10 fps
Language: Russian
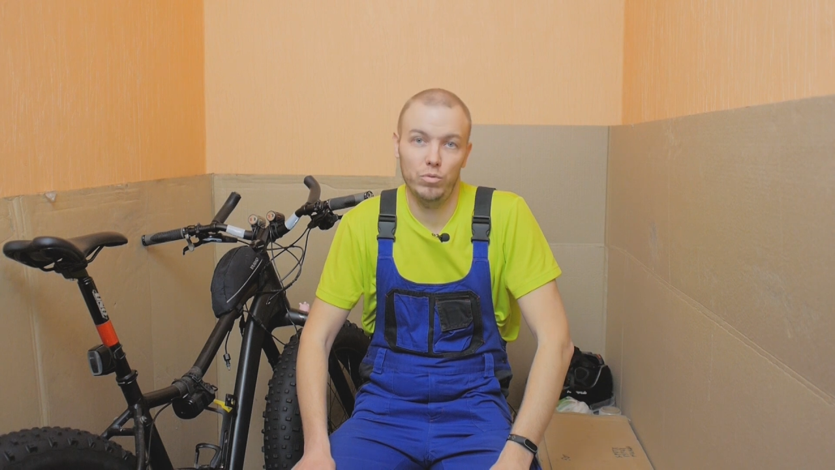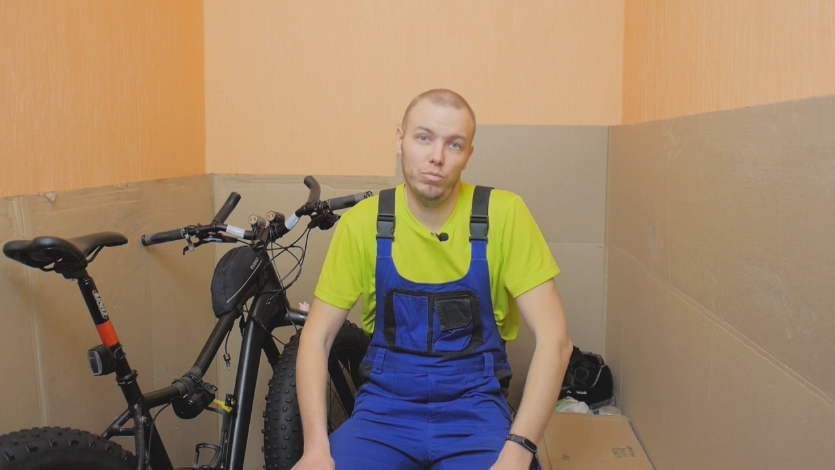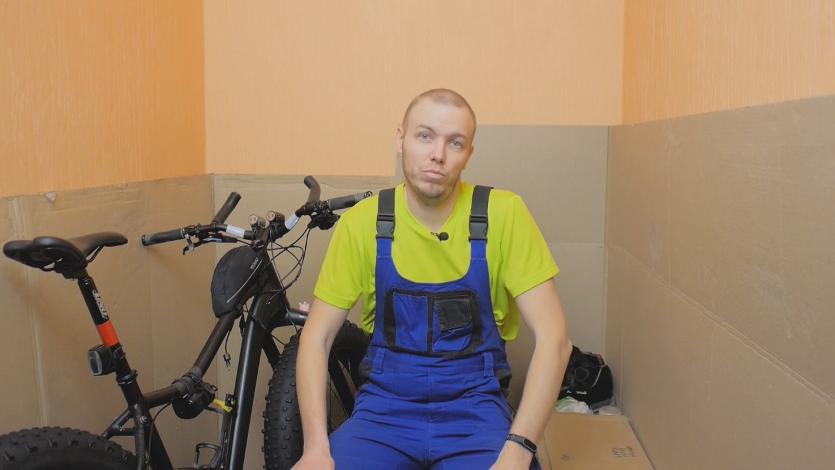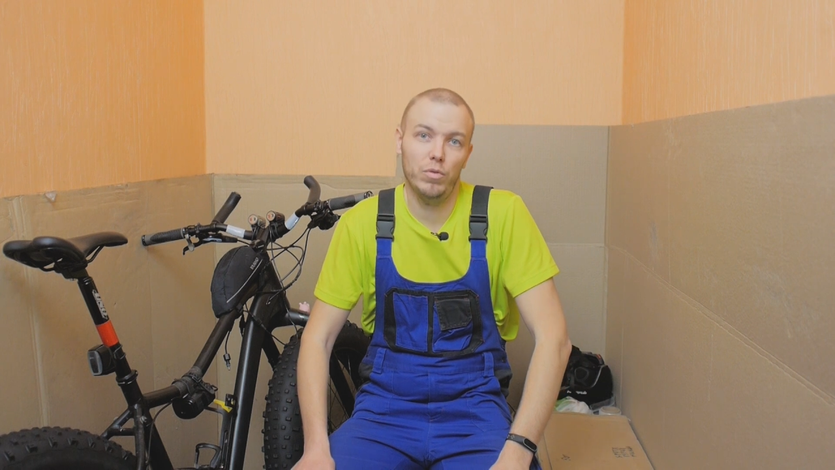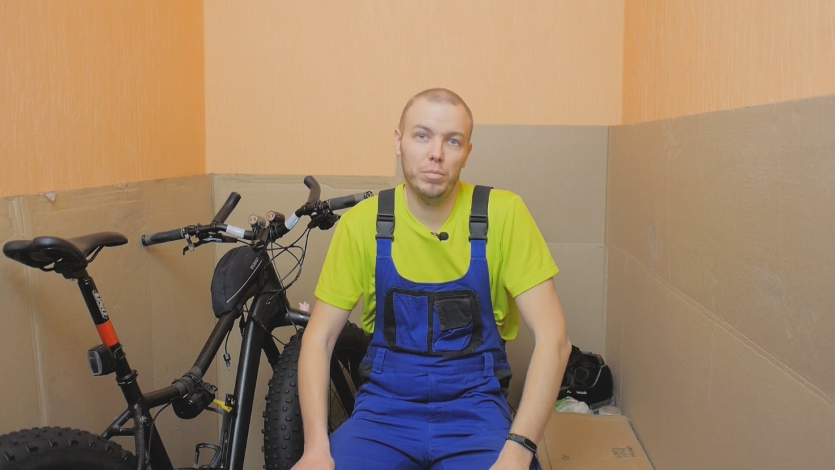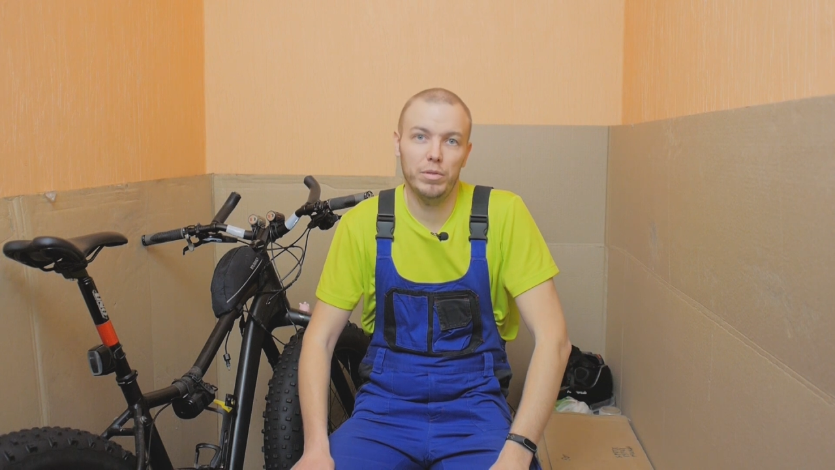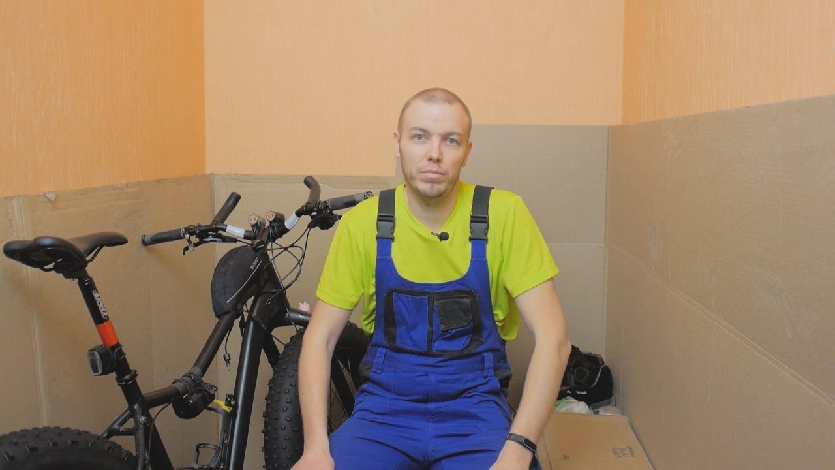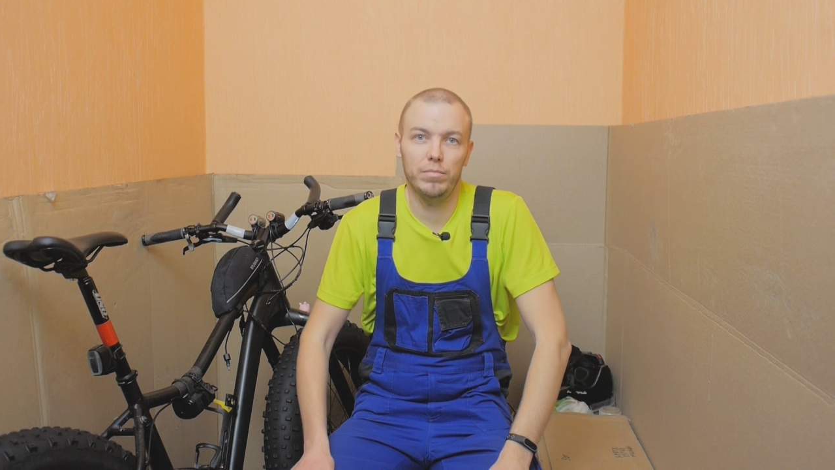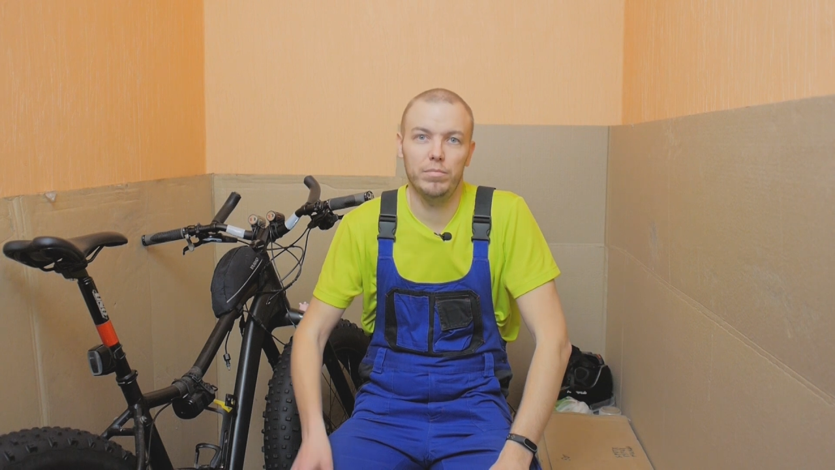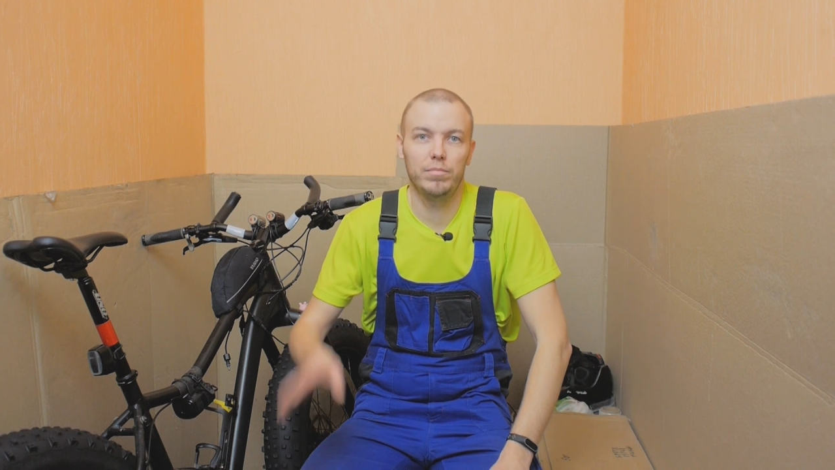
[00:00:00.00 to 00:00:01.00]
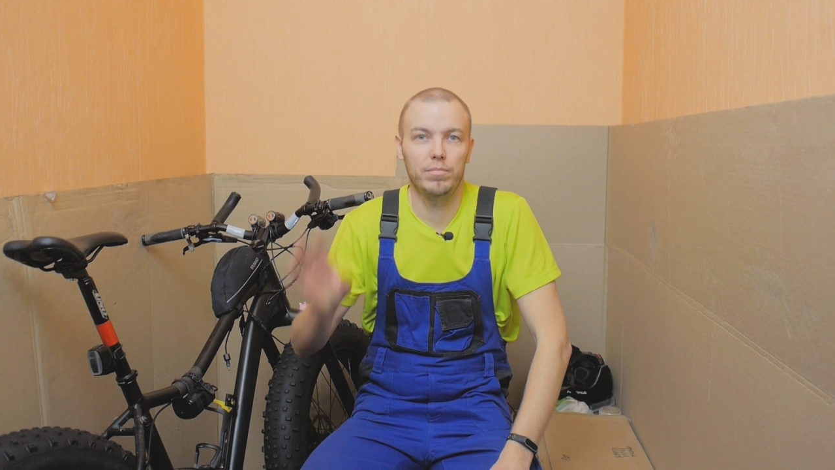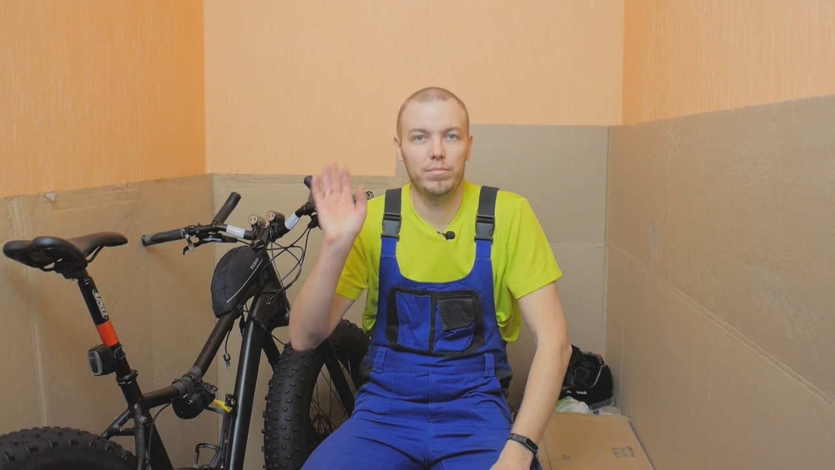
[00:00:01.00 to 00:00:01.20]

Ну, в общем,